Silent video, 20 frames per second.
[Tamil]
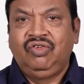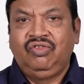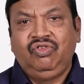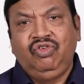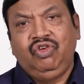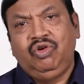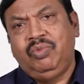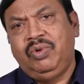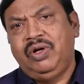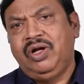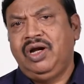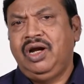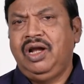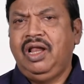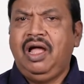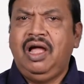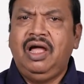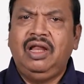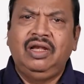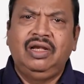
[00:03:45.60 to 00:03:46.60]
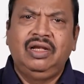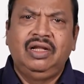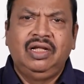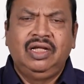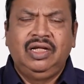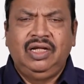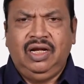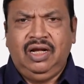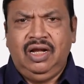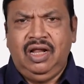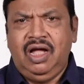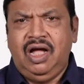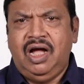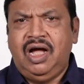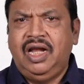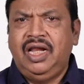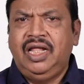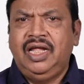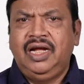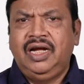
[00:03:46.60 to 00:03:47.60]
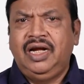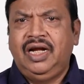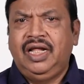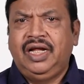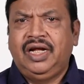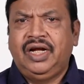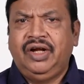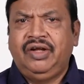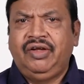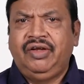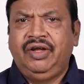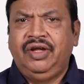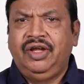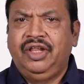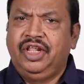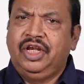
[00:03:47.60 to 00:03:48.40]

சுருபங்களால் எல்லா ஆலயங்களை கட்டி